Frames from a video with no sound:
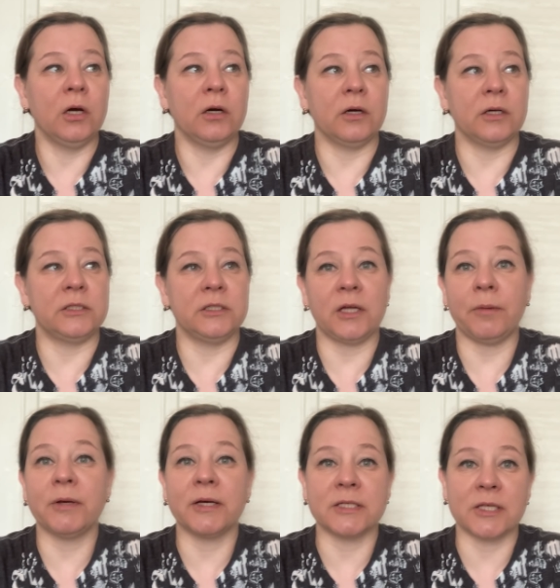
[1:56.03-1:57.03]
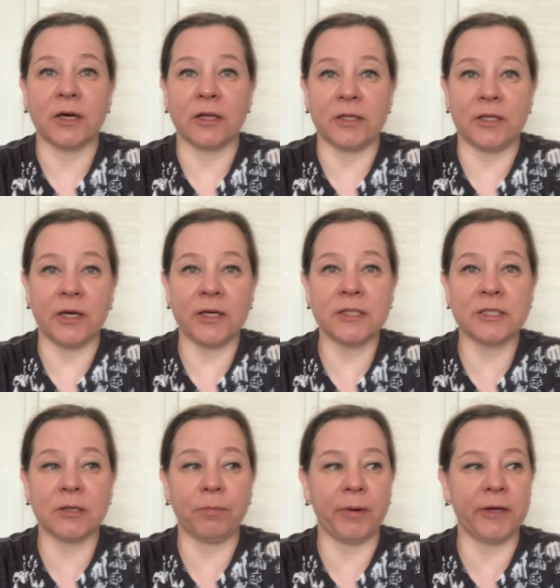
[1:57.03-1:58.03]
А, динамика
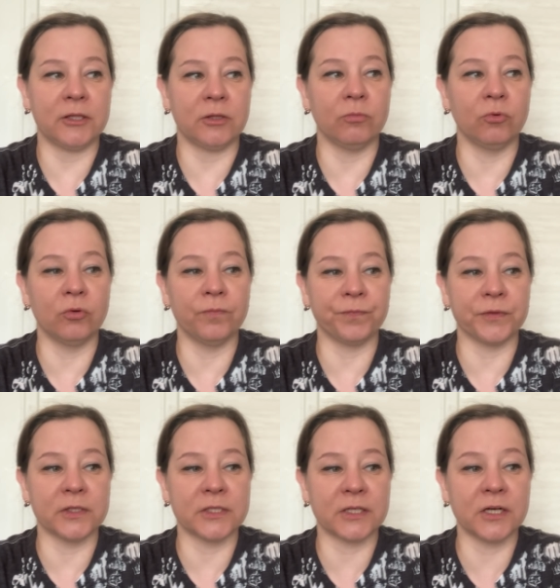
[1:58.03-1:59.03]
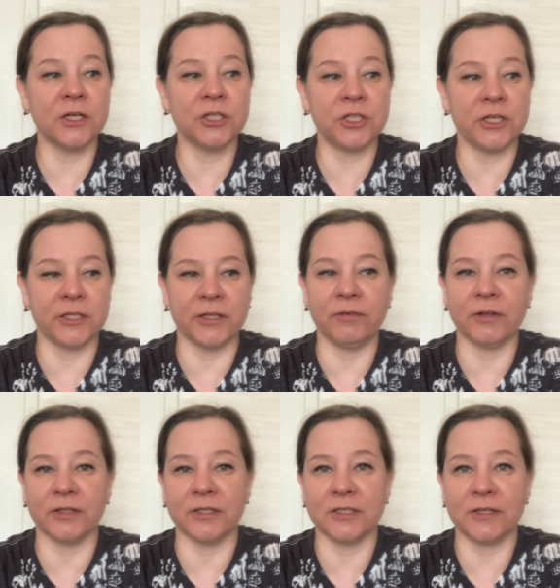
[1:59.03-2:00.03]
сохраняется, поэтому с ХГЧ я, наверное,